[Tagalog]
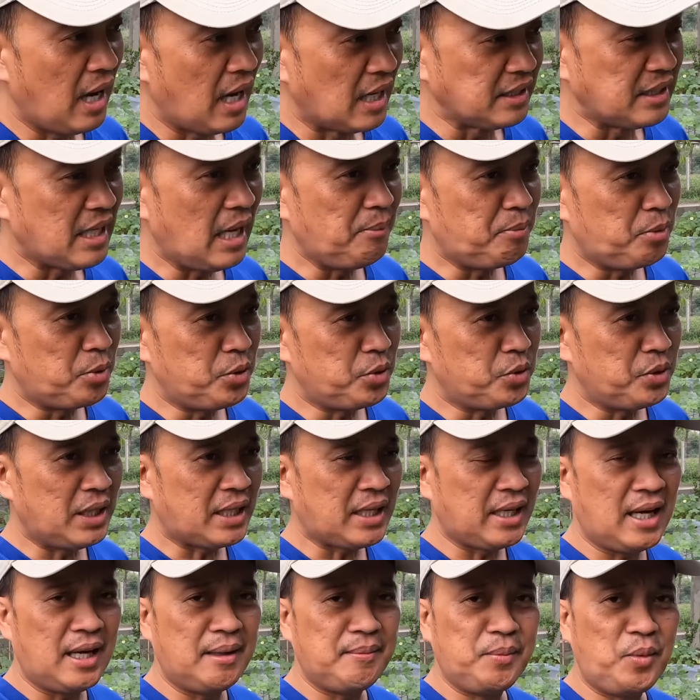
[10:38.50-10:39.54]
Dahil po nung
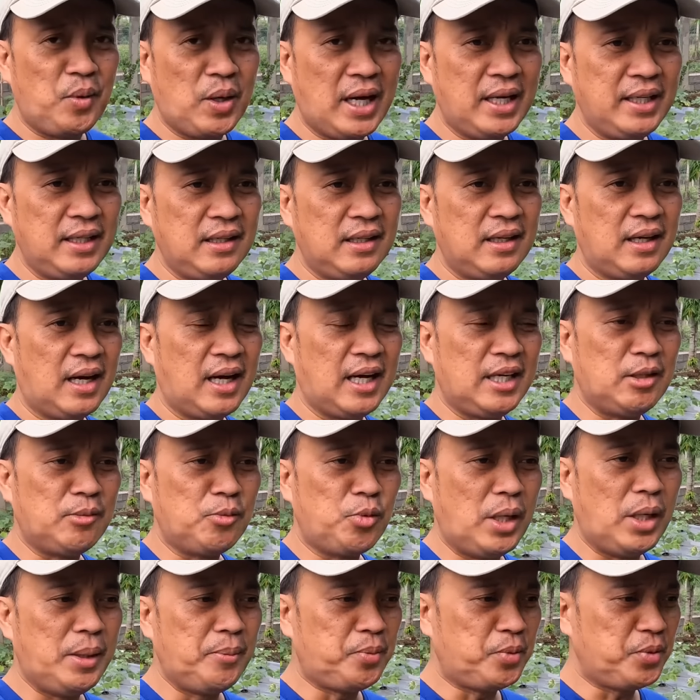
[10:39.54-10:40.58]
nakaraang buwan, uh, yung
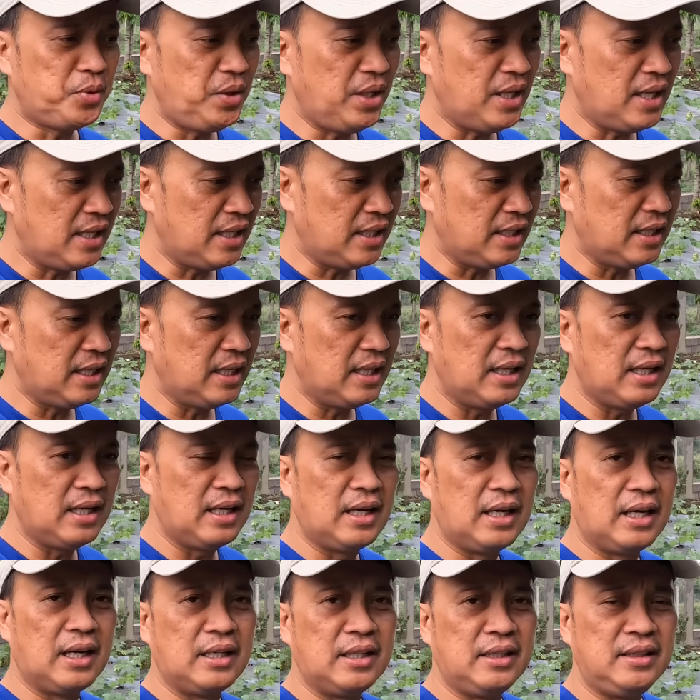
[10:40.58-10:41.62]
buwan po ng
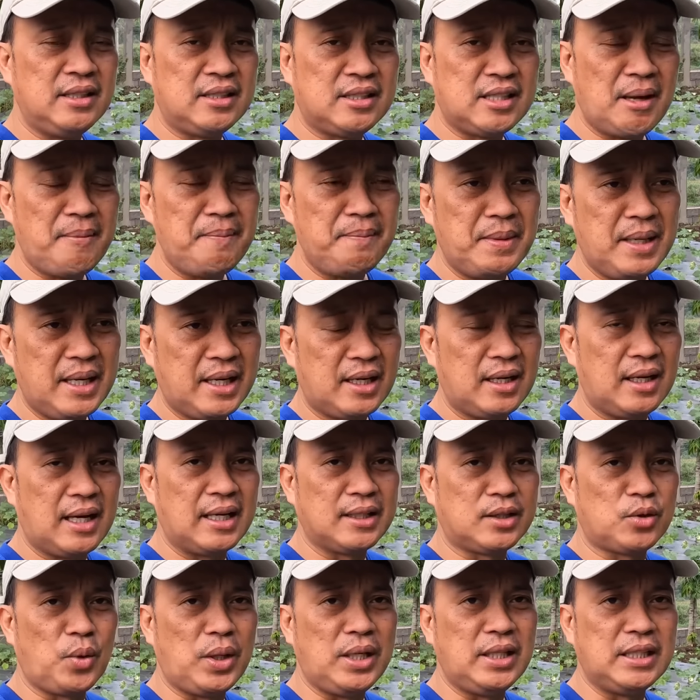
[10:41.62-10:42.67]
uh, December
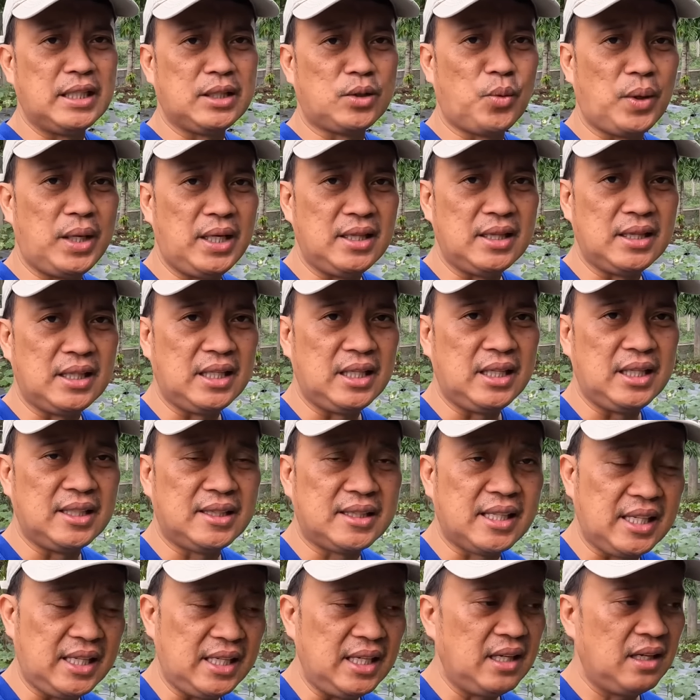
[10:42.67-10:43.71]
uh, 2023,
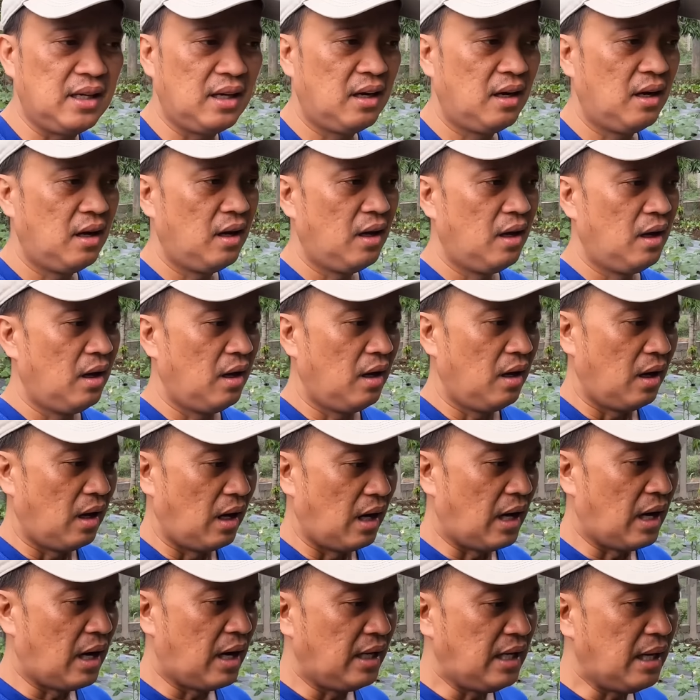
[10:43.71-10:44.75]

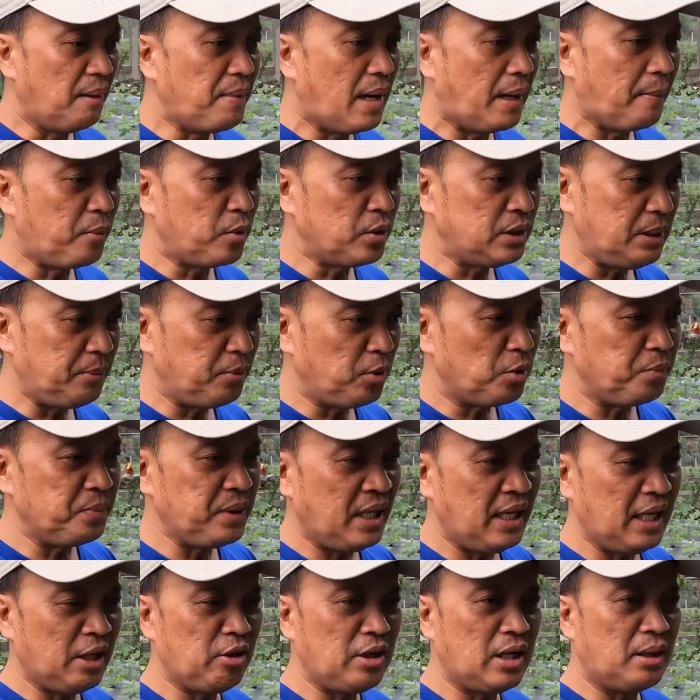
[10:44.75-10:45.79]
uh, lamang po si Pugong
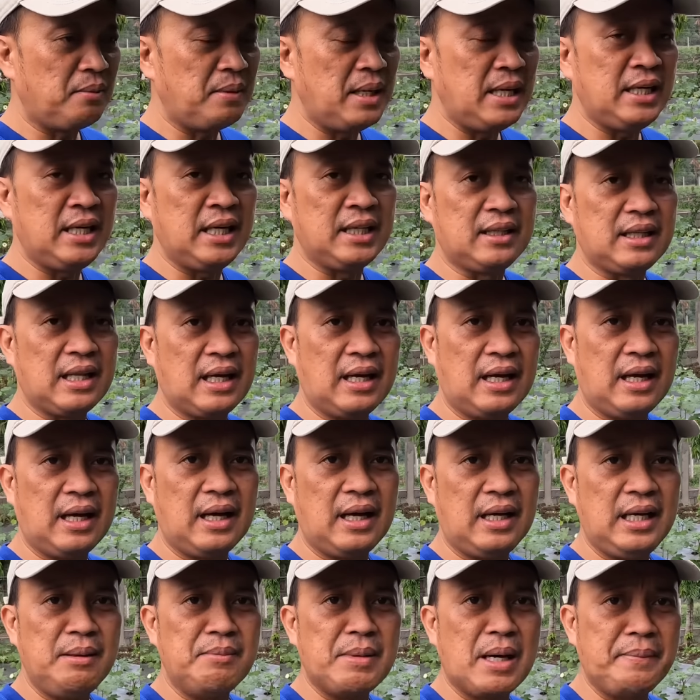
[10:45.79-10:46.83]
Biyahero ng mahigit
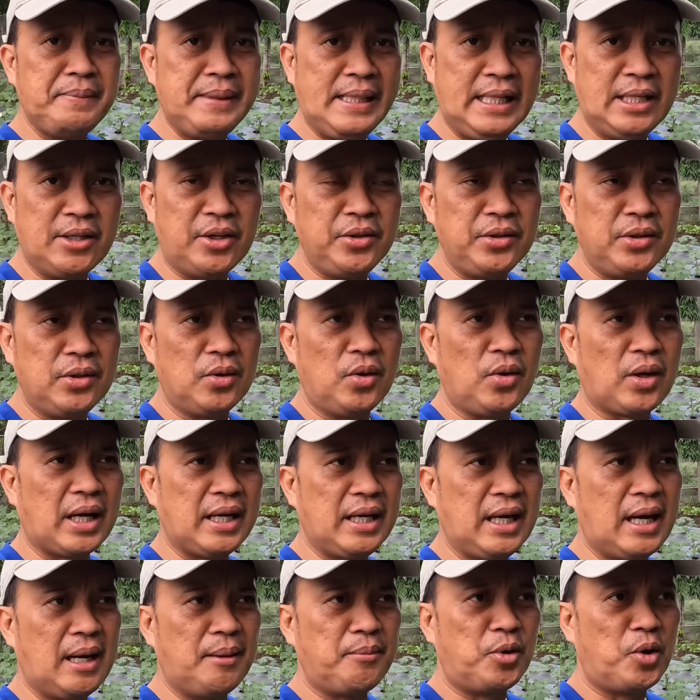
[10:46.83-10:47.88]
uh, 5 million o
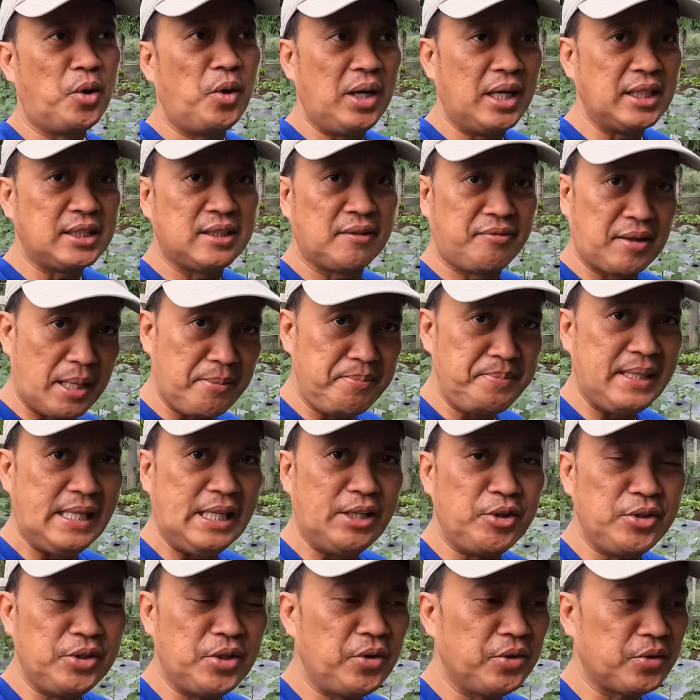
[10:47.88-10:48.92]
kaya more or less 5
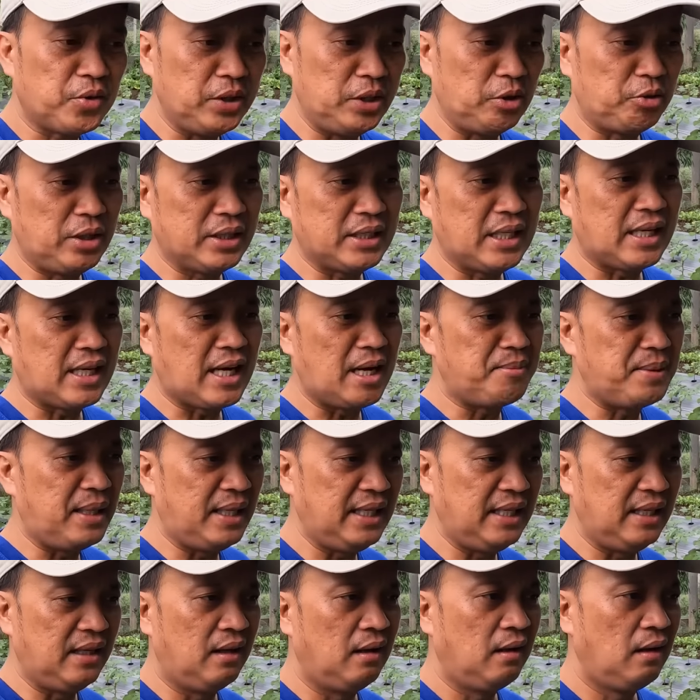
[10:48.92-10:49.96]
million yun kung hindi ako
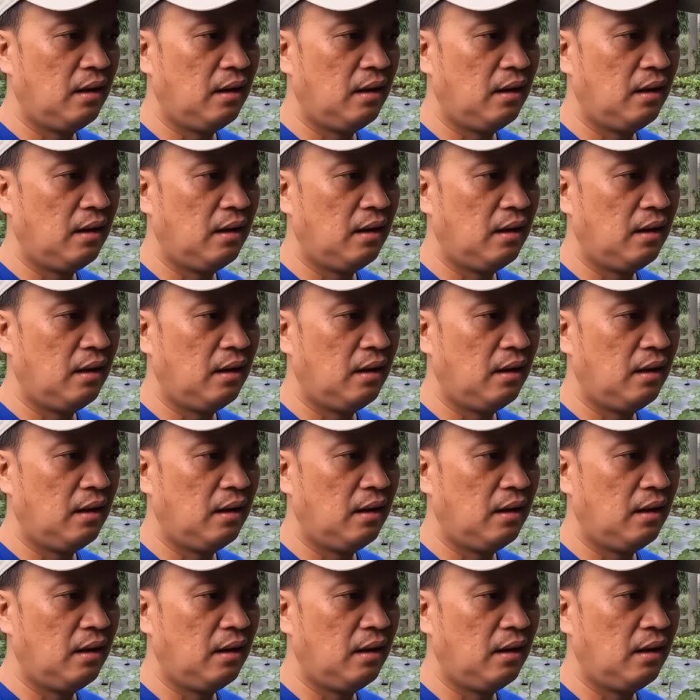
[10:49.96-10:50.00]
nagkakamali.